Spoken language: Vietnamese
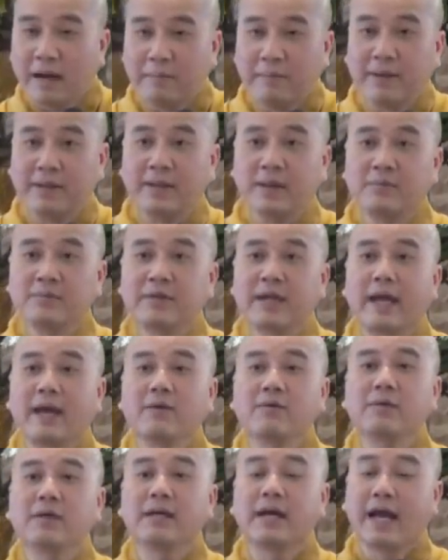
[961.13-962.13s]
mà mình không
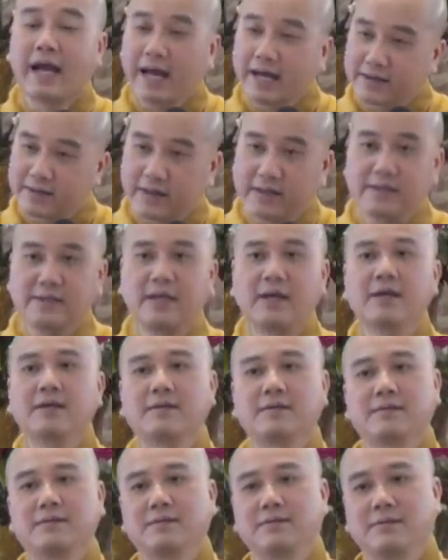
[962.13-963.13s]
khéo thì ăn để
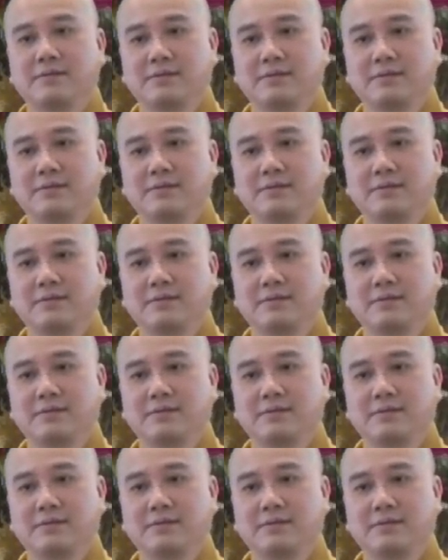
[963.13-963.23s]
chết